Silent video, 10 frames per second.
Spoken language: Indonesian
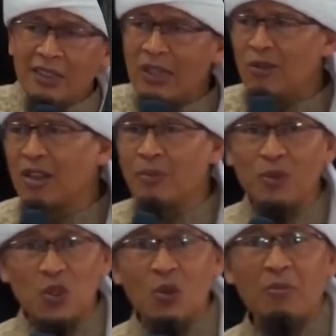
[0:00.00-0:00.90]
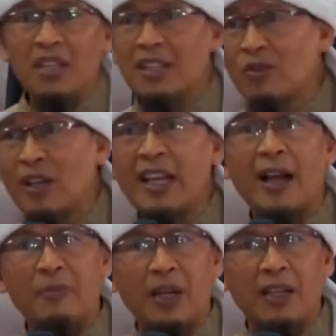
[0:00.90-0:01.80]
Tahu nggak bu suaminya tuh
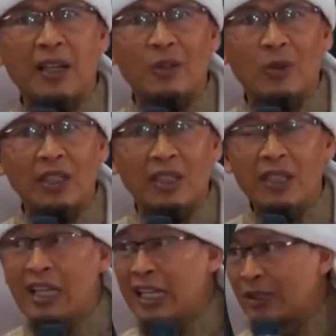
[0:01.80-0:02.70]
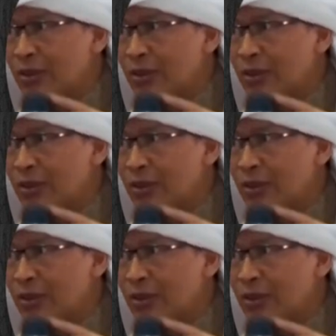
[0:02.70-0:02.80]
kayak apa kelakuannya?